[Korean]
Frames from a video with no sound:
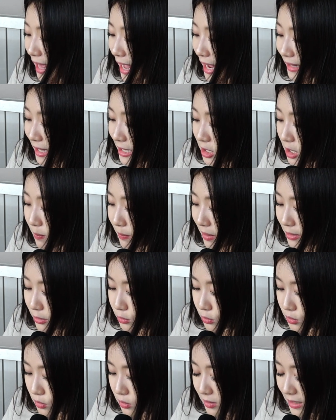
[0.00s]
해태 선발
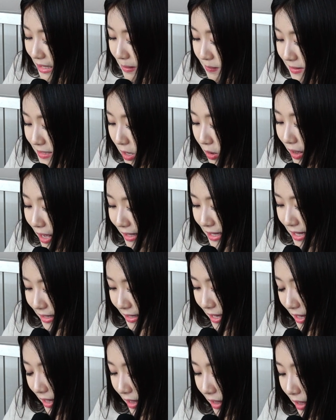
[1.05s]
투수
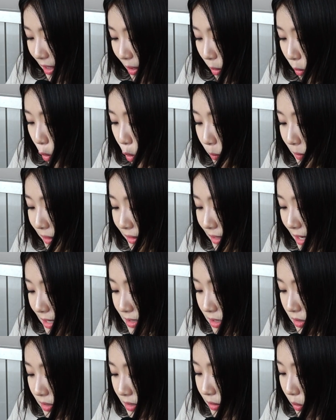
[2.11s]
김성한에게 오비
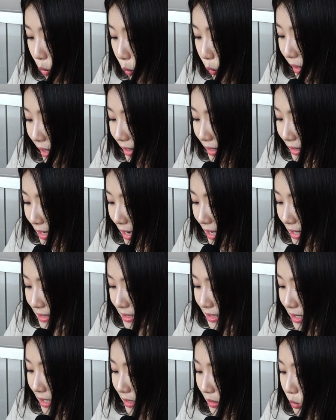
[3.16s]
타선은
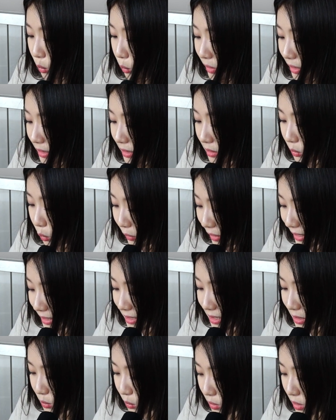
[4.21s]
5회까지 노리,
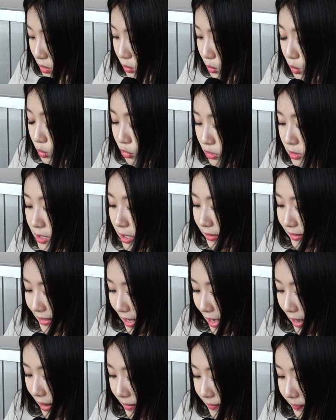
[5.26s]
노히트 노런으로
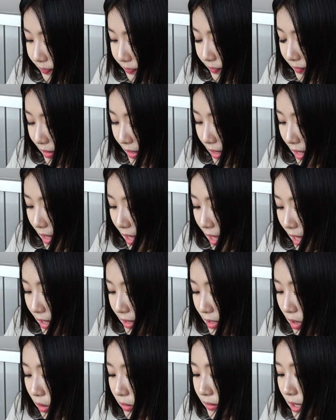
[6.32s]
눌렸다.
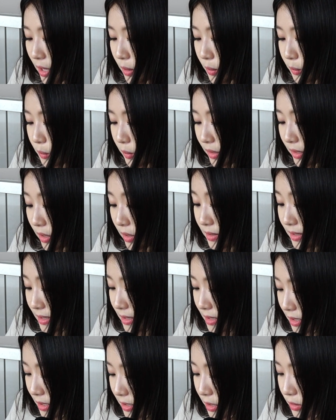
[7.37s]
0대 0으로
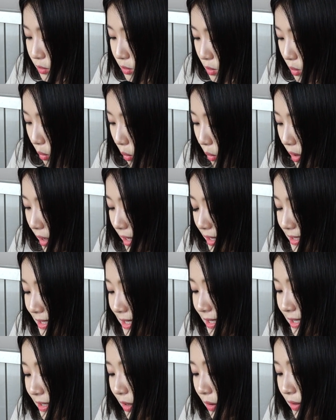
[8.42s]
이어진 7회 초
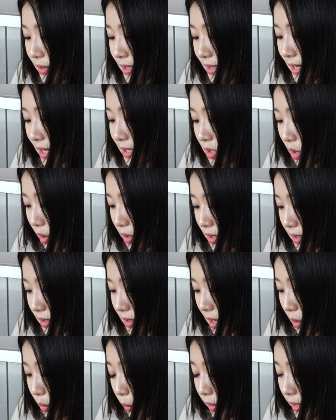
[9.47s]
신경식의
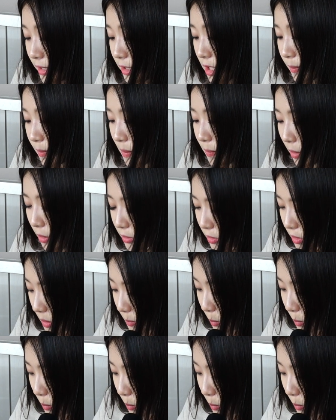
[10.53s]
적시타로 1점을 먼저